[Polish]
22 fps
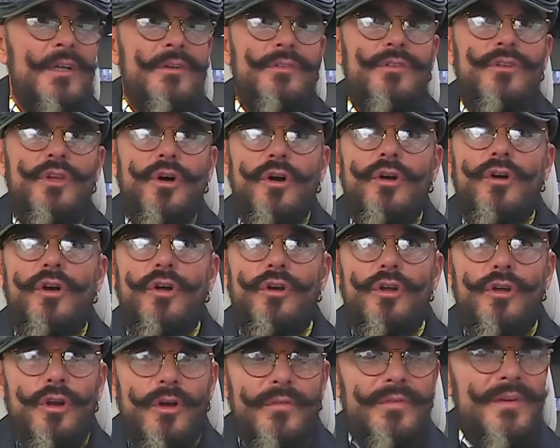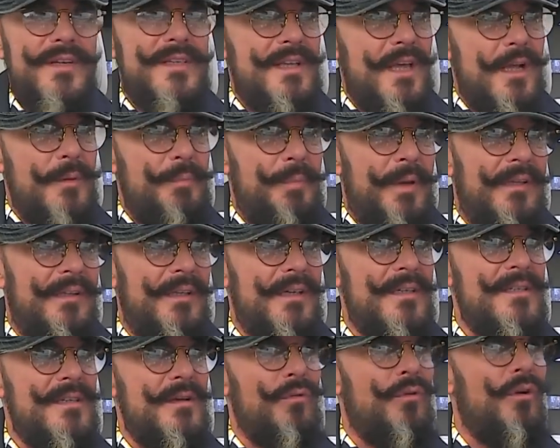Do kolorowych
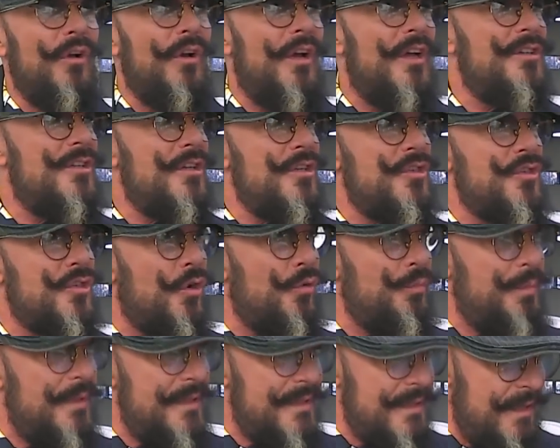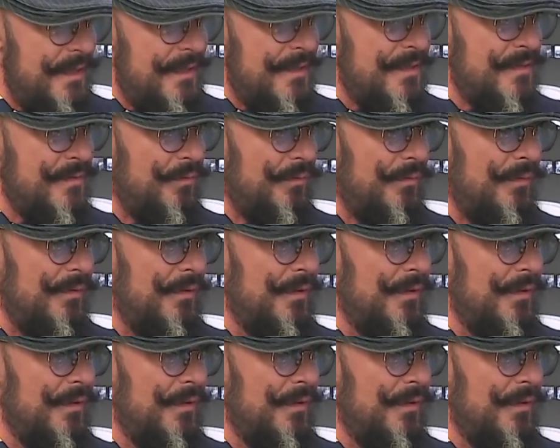skarpetek są kolesie z show biznesu.